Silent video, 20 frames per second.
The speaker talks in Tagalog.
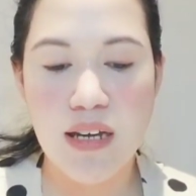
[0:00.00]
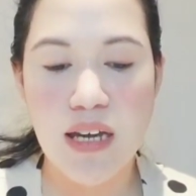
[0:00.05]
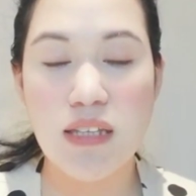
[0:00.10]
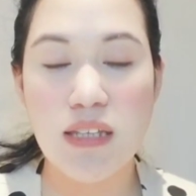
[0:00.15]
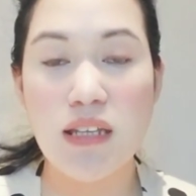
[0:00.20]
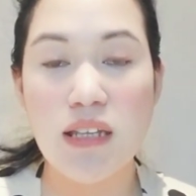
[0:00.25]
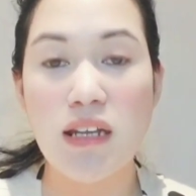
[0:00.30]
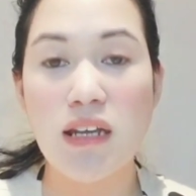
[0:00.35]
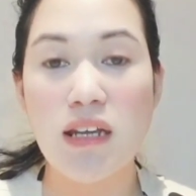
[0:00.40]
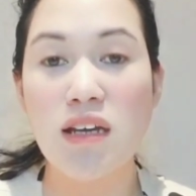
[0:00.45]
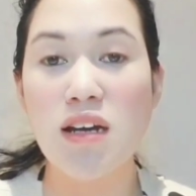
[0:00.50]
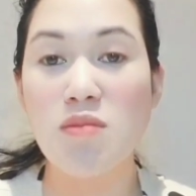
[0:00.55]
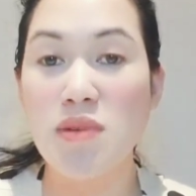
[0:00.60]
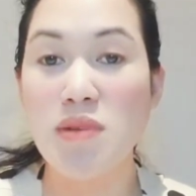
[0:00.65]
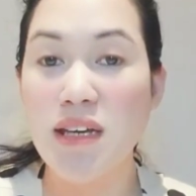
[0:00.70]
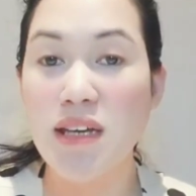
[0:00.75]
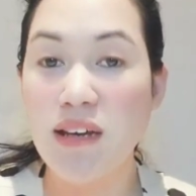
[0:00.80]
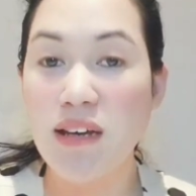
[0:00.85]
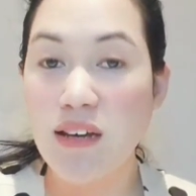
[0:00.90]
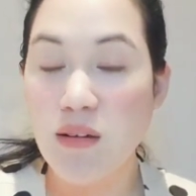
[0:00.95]
ay talagang
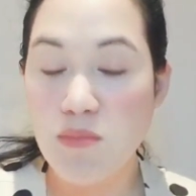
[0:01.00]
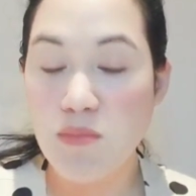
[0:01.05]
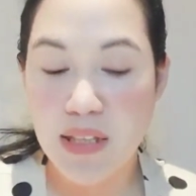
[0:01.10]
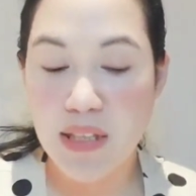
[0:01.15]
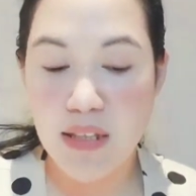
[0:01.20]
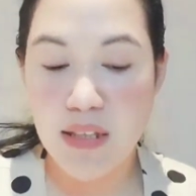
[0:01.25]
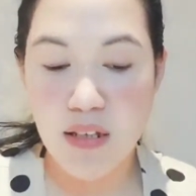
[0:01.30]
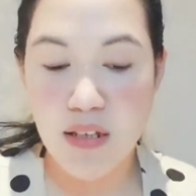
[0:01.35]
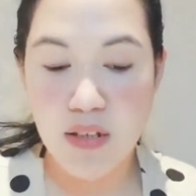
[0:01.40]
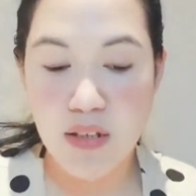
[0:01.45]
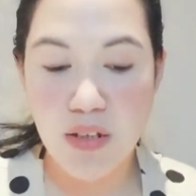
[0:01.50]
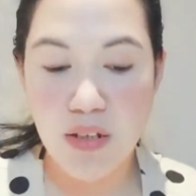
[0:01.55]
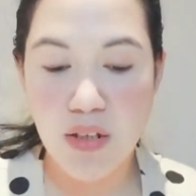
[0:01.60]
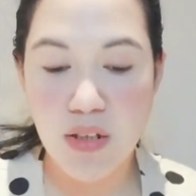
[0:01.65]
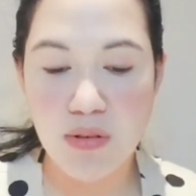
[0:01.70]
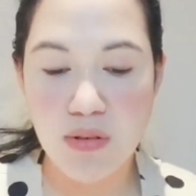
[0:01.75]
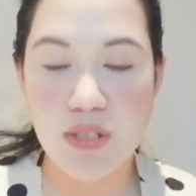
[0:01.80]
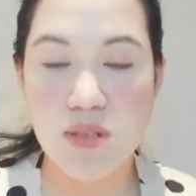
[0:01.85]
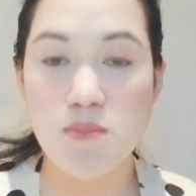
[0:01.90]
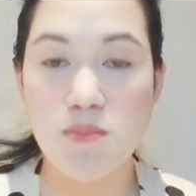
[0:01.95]
may gagamitin ang
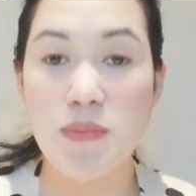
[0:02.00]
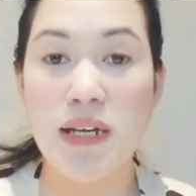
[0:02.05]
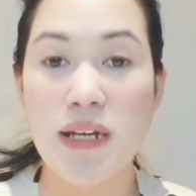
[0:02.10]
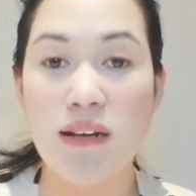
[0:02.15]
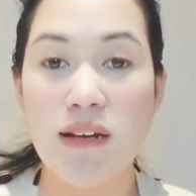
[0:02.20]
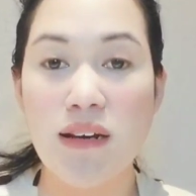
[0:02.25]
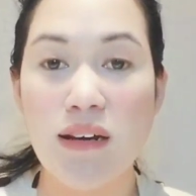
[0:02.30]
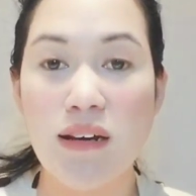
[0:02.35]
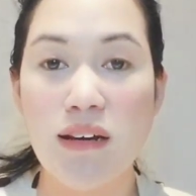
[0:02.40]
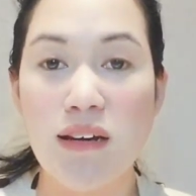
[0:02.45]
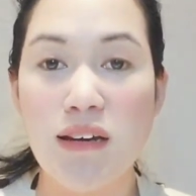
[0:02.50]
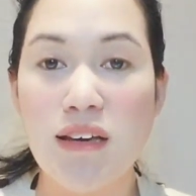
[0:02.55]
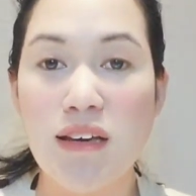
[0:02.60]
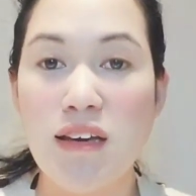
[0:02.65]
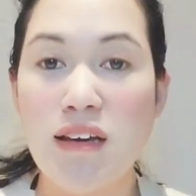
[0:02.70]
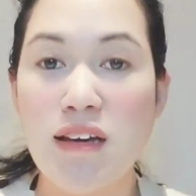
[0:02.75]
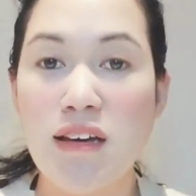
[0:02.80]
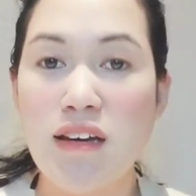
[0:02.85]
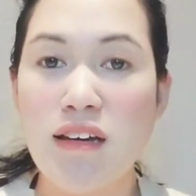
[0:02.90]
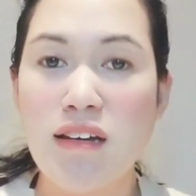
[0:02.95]
Diyos para
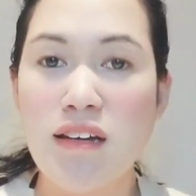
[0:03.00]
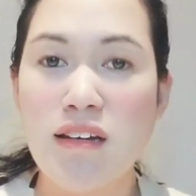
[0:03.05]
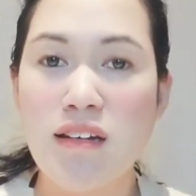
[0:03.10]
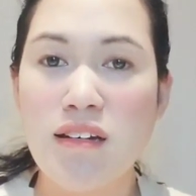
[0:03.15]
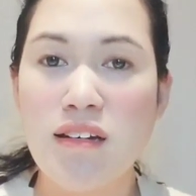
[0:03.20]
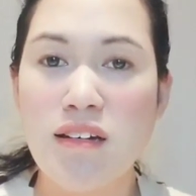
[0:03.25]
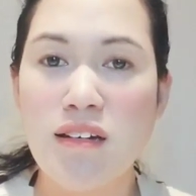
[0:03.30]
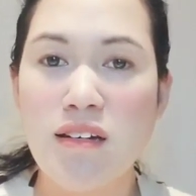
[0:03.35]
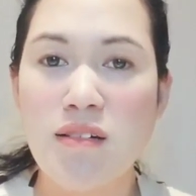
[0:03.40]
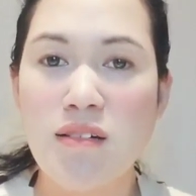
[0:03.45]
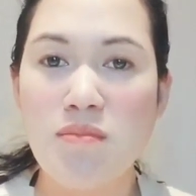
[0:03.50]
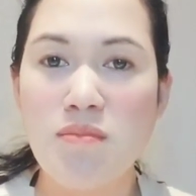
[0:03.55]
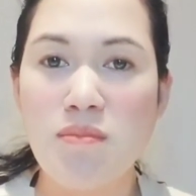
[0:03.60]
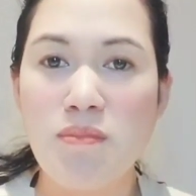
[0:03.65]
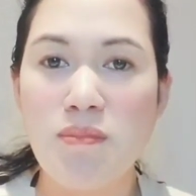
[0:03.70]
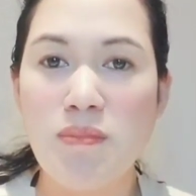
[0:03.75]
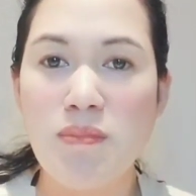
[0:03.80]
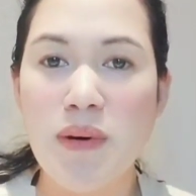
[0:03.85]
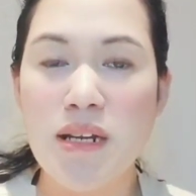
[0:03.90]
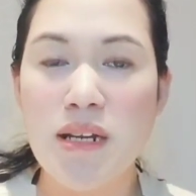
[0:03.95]

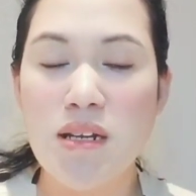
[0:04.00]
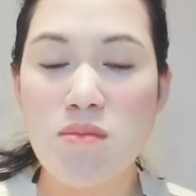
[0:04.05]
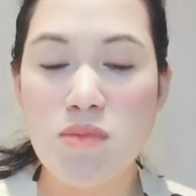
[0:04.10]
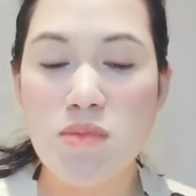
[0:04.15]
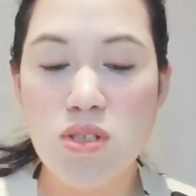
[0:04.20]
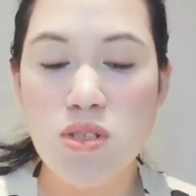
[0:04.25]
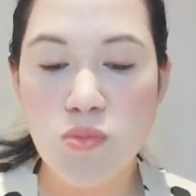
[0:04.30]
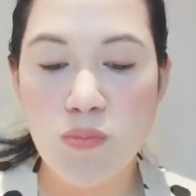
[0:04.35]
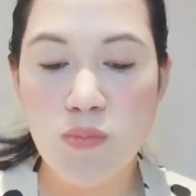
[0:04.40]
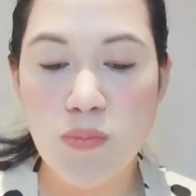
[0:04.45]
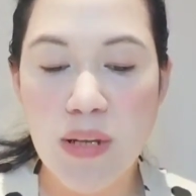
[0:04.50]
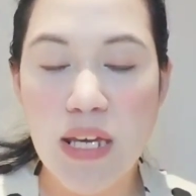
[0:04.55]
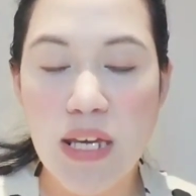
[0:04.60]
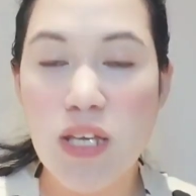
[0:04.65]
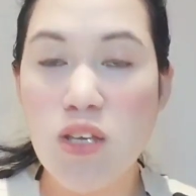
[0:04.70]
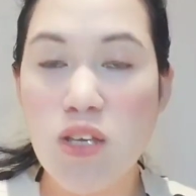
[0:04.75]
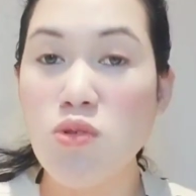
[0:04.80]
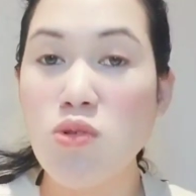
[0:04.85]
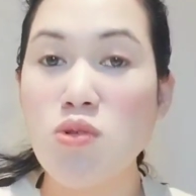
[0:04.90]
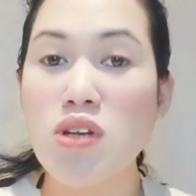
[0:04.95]
para
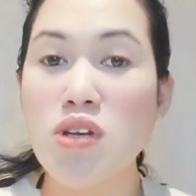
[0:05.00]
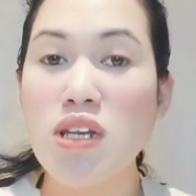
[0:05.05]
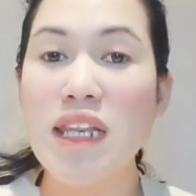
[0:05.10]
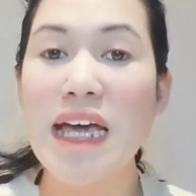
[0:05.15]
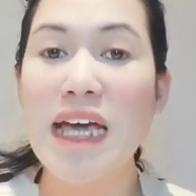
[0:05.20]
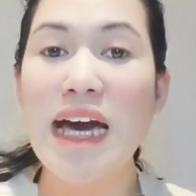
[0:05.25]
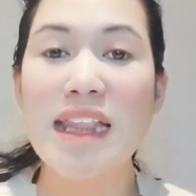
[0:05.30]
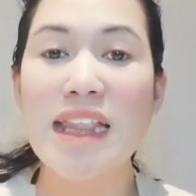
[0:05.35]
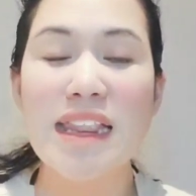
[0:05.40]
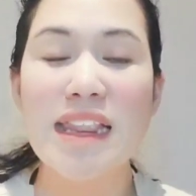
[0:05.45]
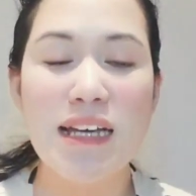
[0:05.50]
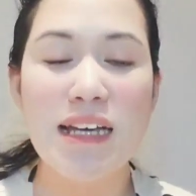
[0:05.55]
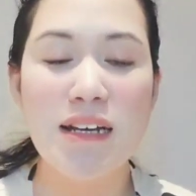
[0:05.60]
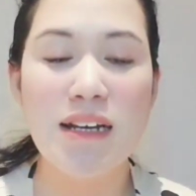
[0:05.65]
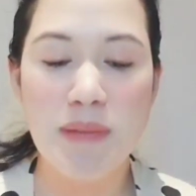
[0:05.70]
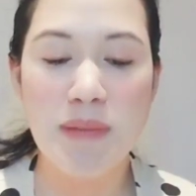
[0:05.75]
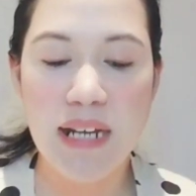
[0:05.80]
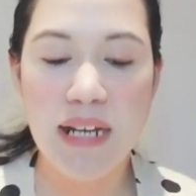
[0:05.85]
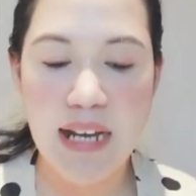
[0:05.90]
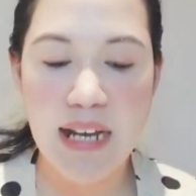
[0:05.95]
masuplay yung lahat
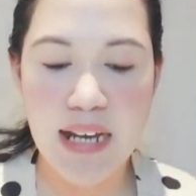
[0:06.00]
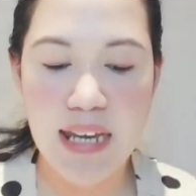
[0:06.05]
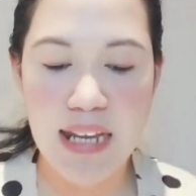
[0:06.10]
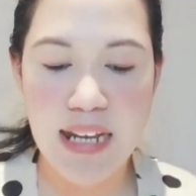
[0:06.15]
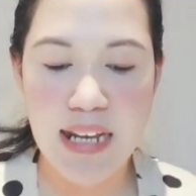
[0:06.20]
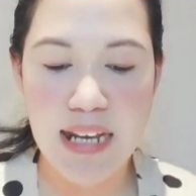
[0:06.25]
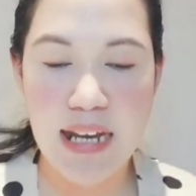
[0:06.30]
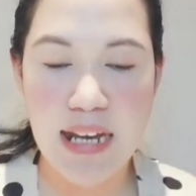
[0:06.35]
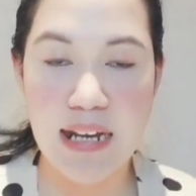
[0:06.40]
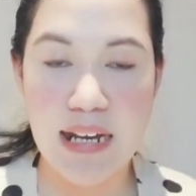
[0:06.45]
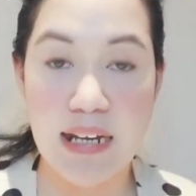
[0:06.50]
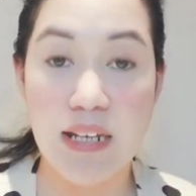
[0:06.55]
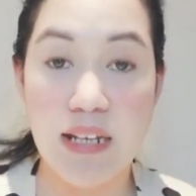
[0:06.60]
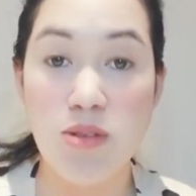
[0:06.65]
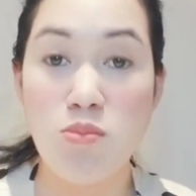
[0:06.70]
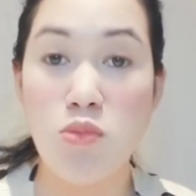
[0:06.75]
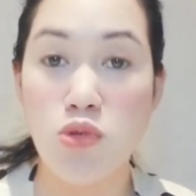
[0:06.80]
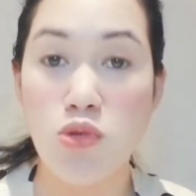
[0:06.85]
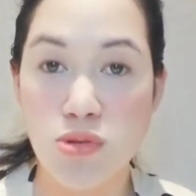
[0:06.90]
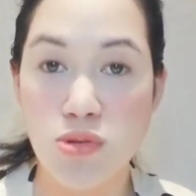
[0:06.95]
ng pangangailangan
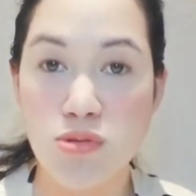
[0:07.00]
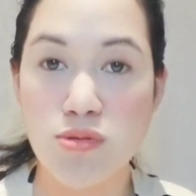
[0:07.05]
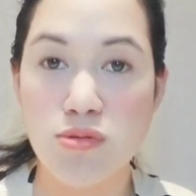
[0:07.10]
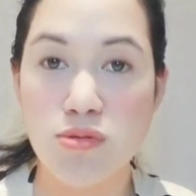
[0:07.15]
mo